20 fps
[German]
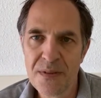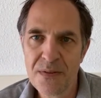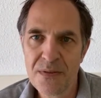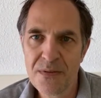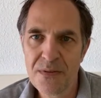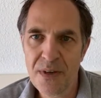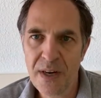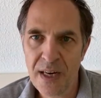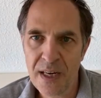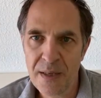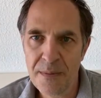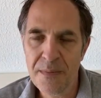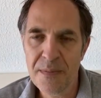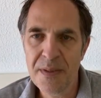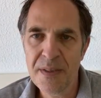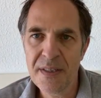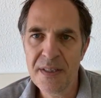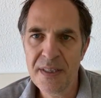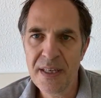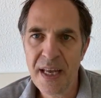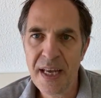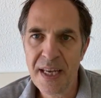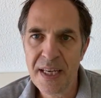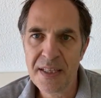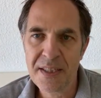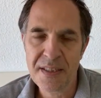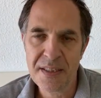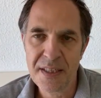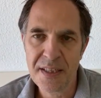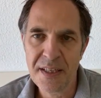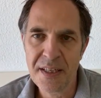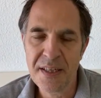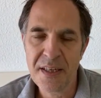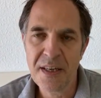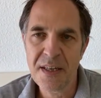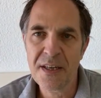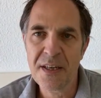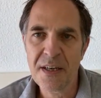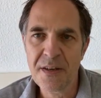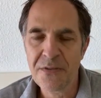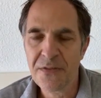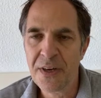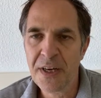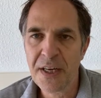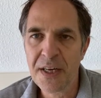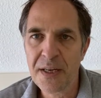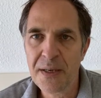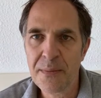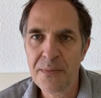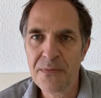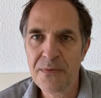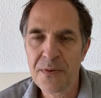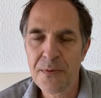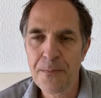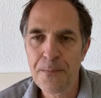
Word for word: vor allem der erste kindliche Affektkrampf.